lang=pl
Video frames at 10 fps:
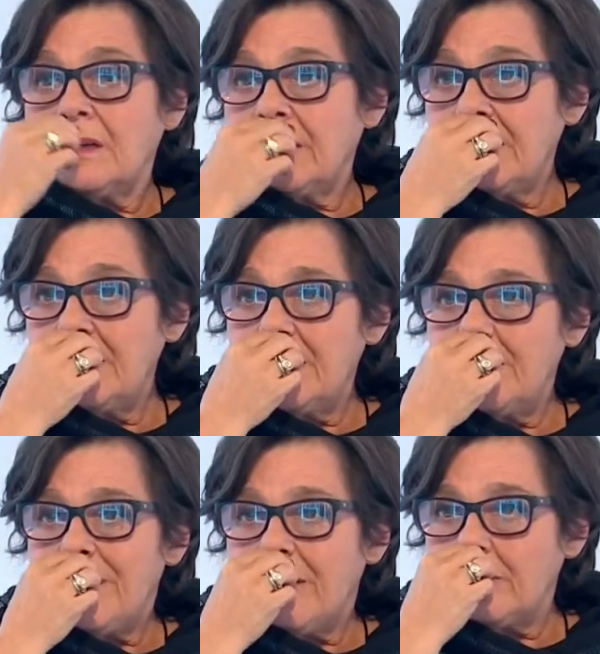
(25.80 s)
Jedyny
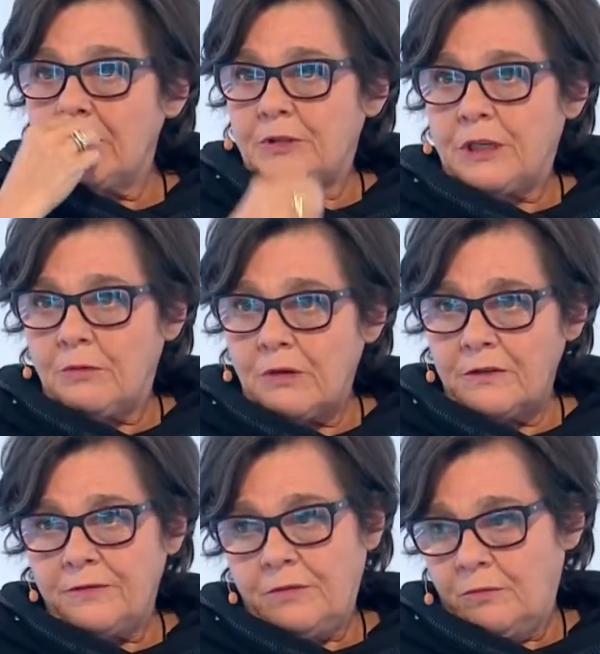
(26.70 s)
pełny przekład
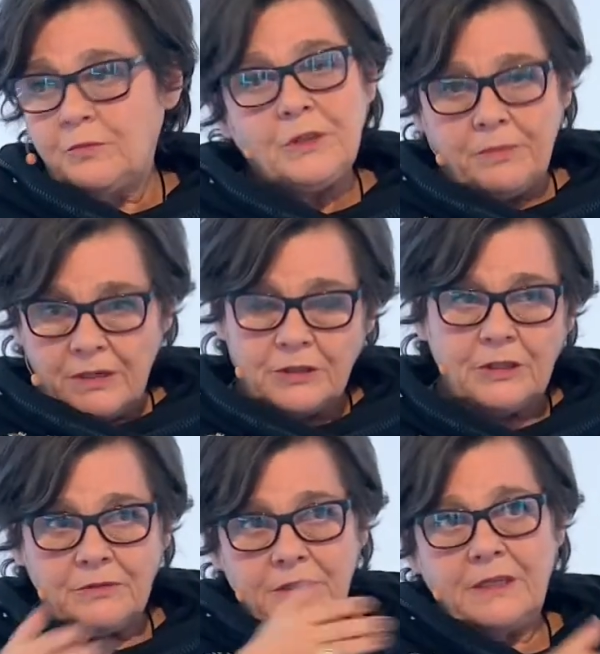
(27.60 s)
filmu,
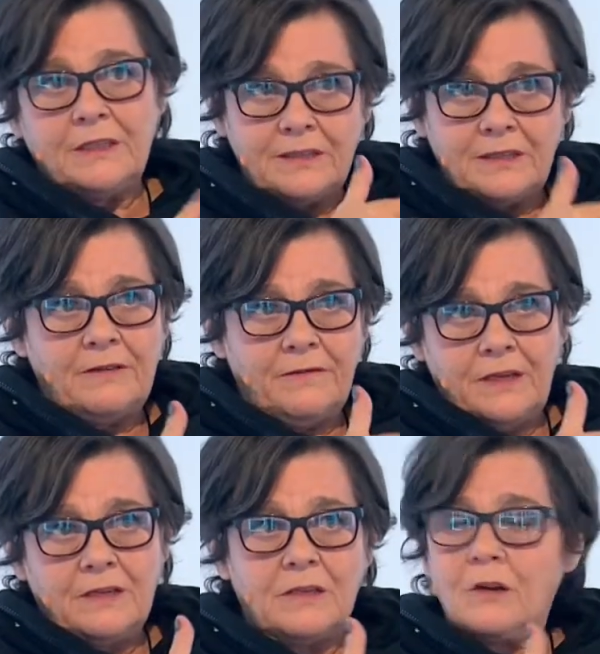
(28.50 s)
przepraszam, z jednej strefy
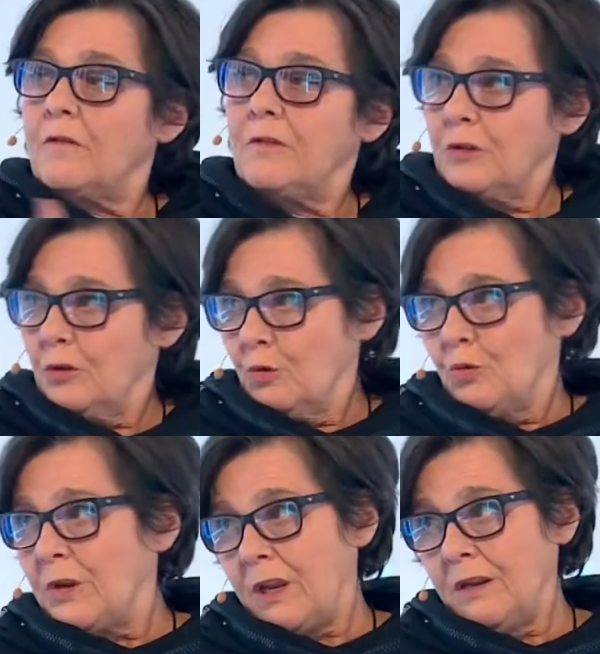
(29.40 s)
językowej do
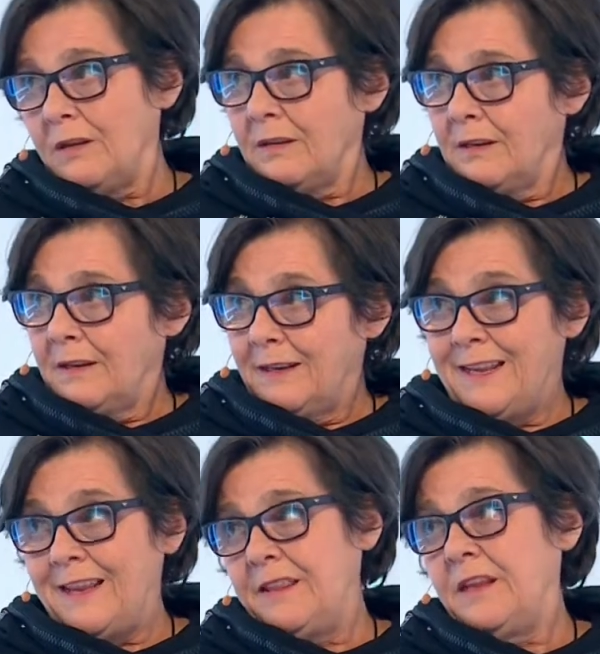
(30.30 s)
drugiej,
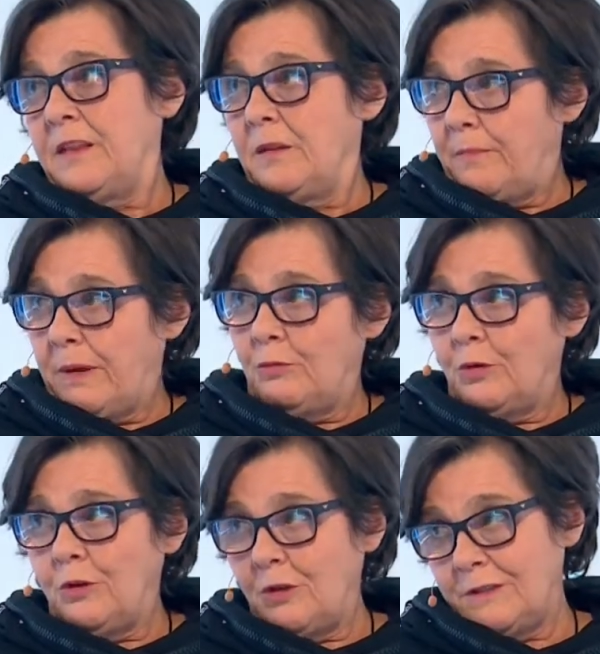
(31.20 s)
jedyny
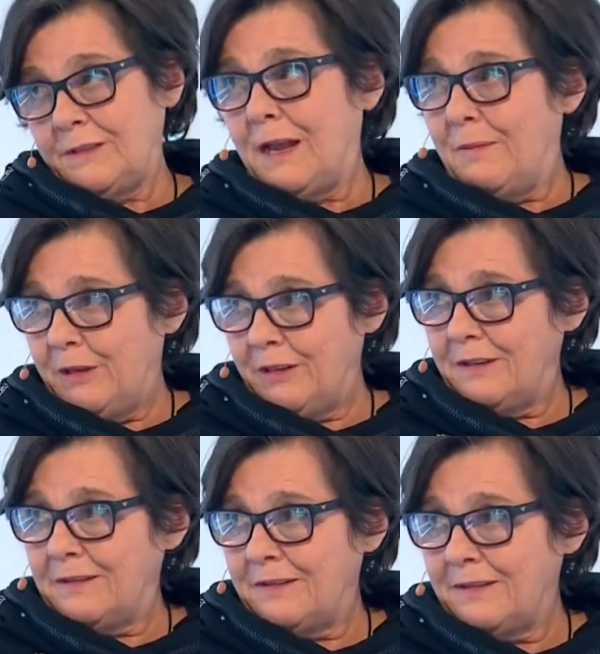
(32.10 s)
pełny to jest dubbing.
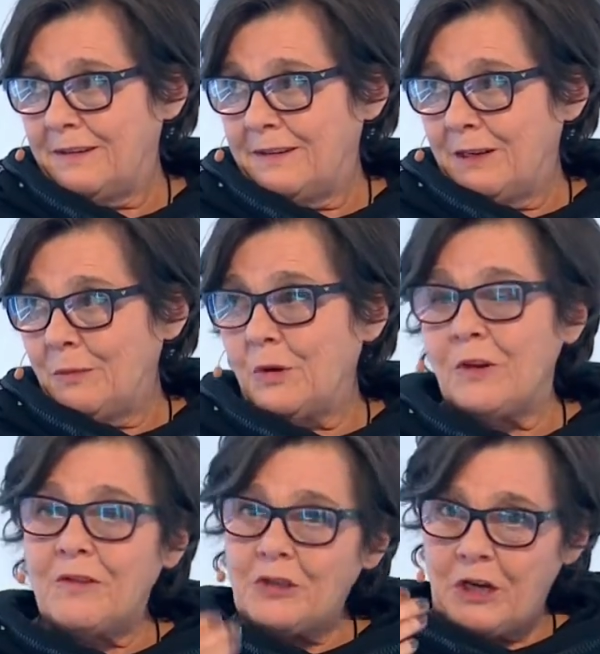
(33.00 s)

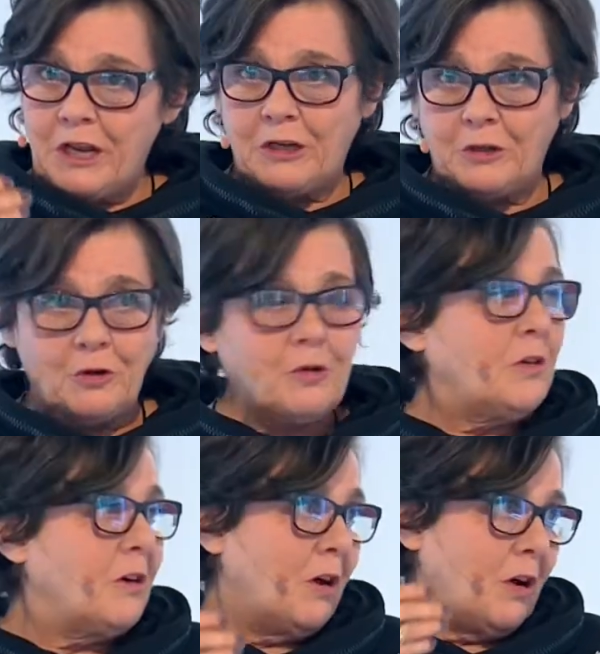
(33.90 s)
Ponieważ no tak. lektor
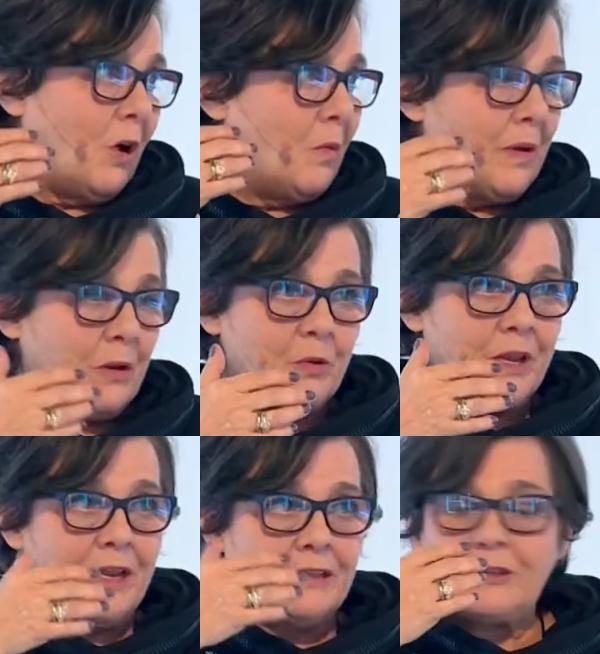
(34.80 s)
nie operuje zdobyć,